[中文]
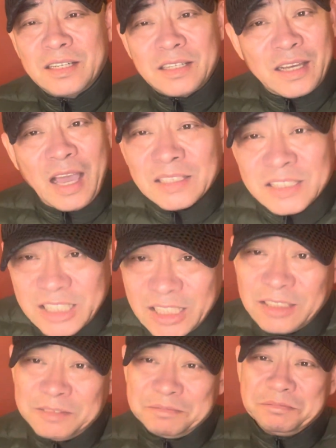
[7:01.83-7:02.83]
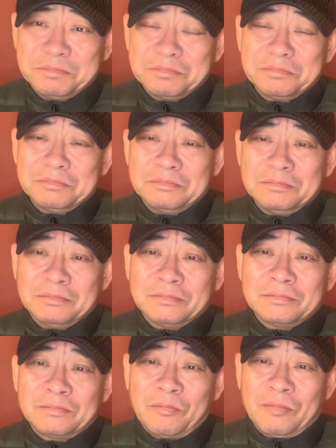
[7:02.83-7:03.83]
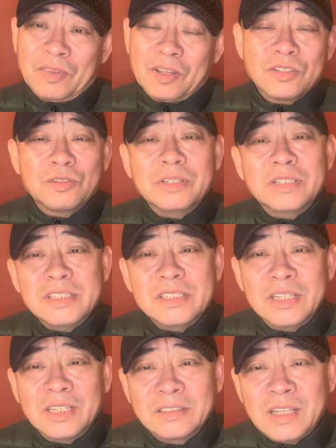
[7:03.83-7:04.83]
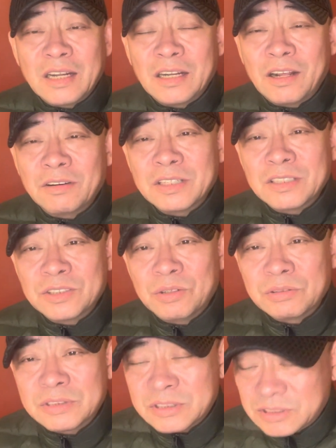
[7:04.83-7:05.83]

感情，嗯，随着进城当了老爷之后，